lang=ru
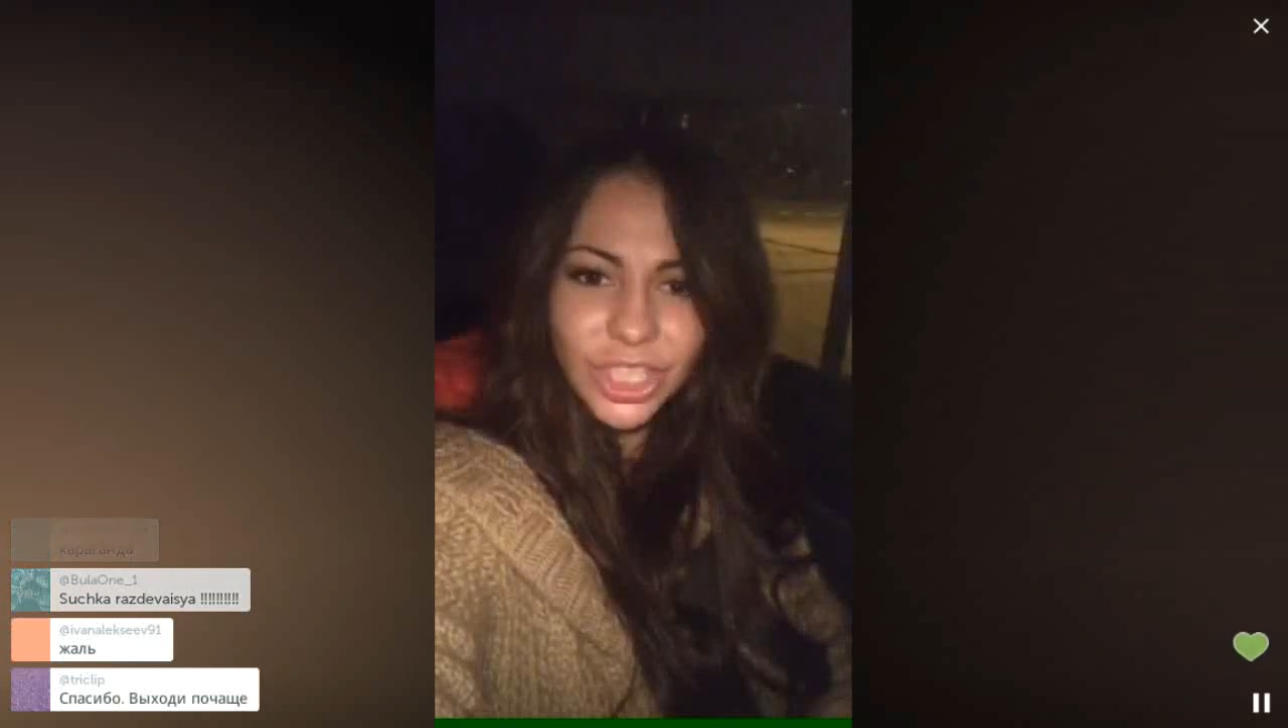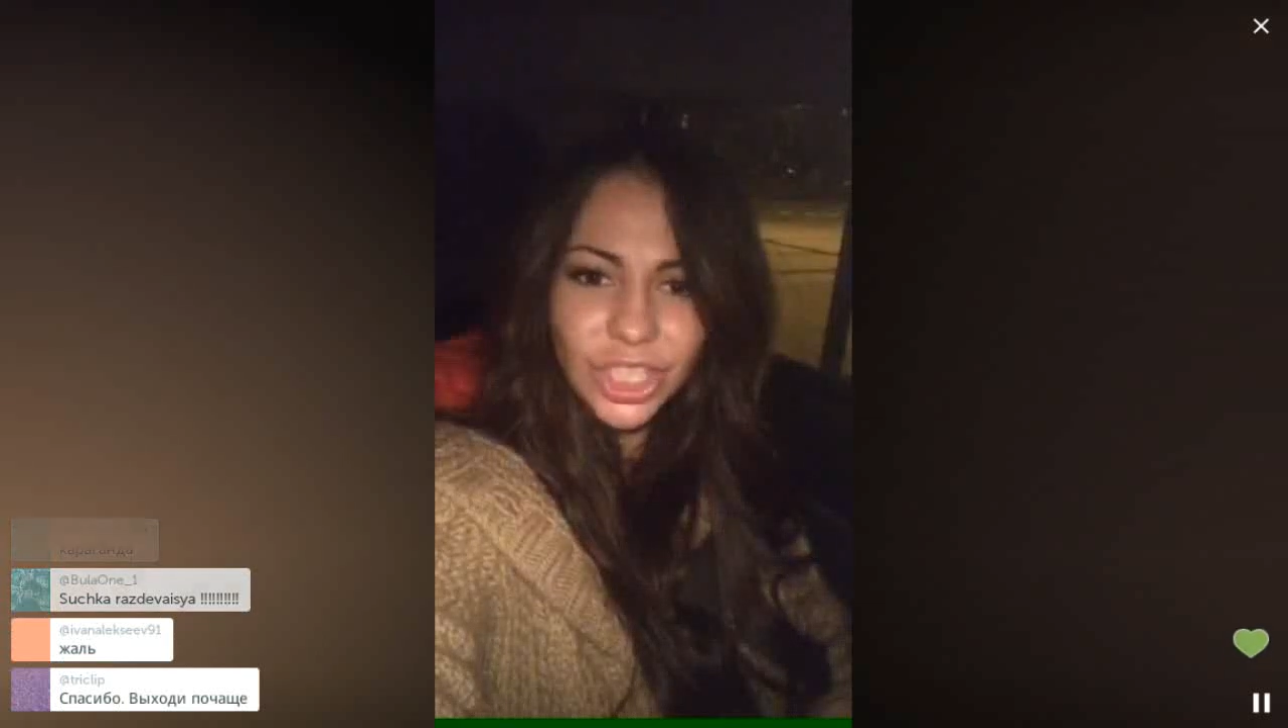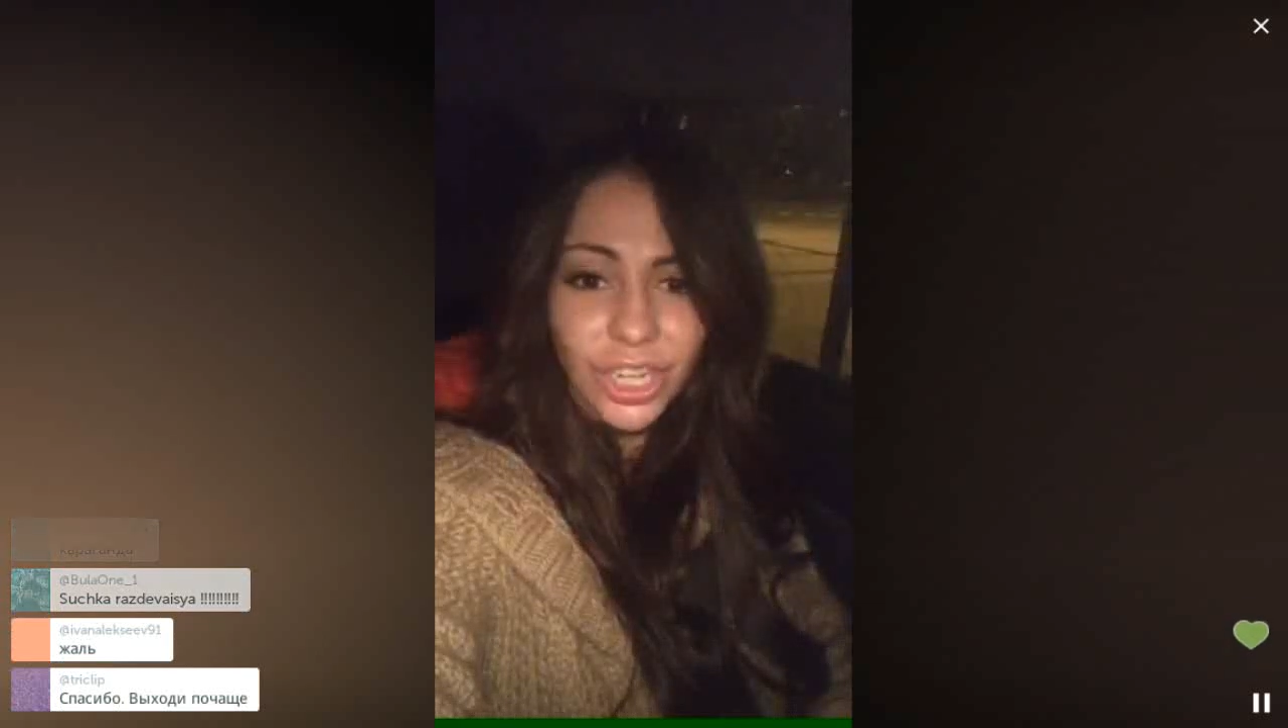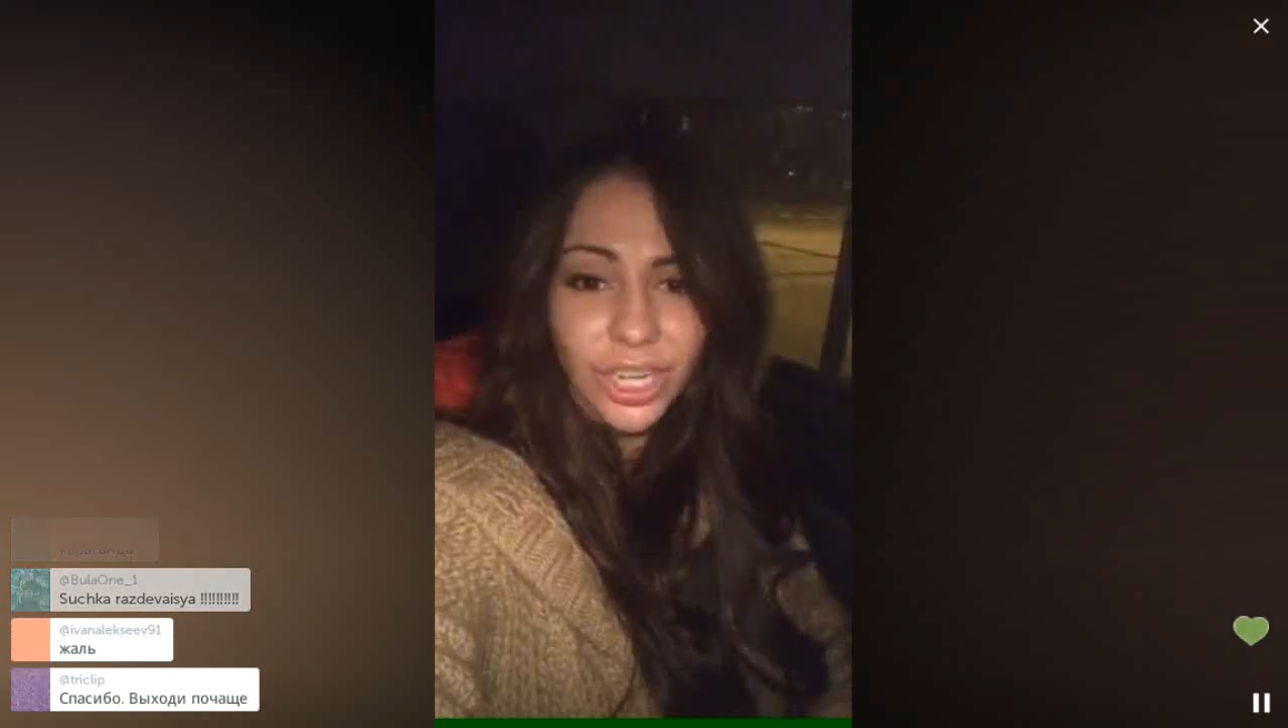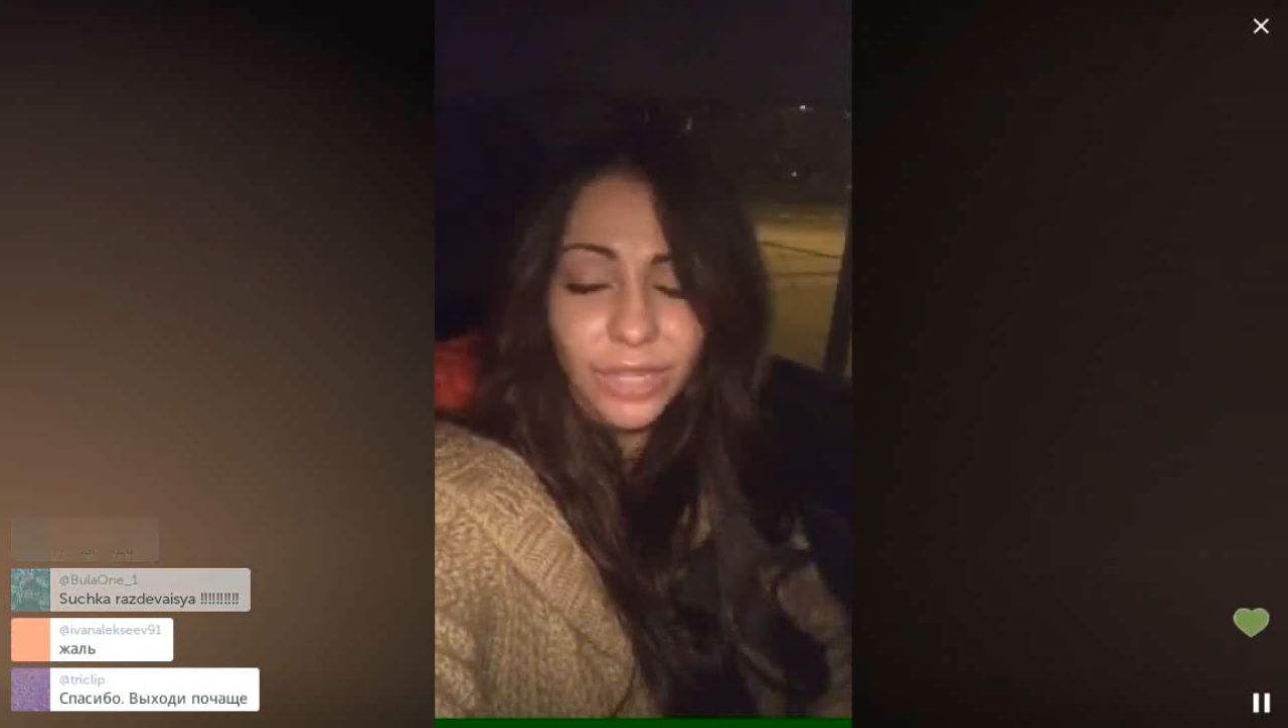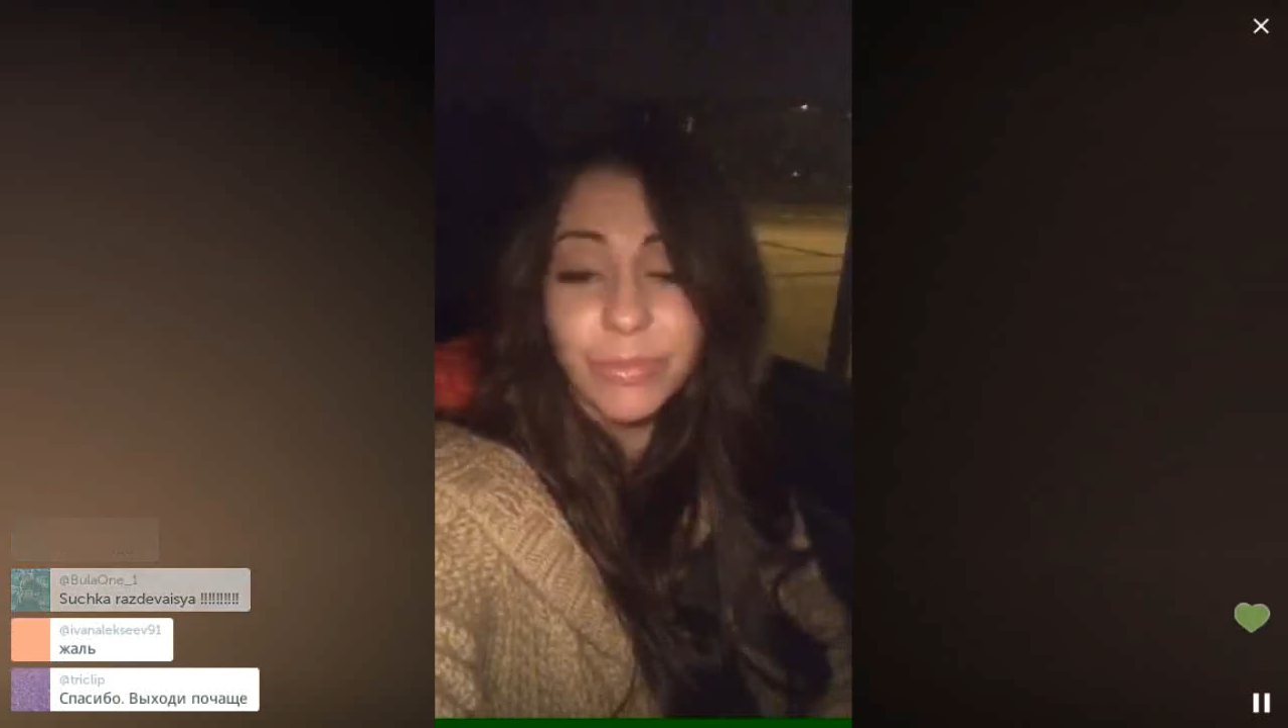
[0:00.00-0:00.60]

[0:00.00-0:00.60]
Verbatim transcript: Жаль.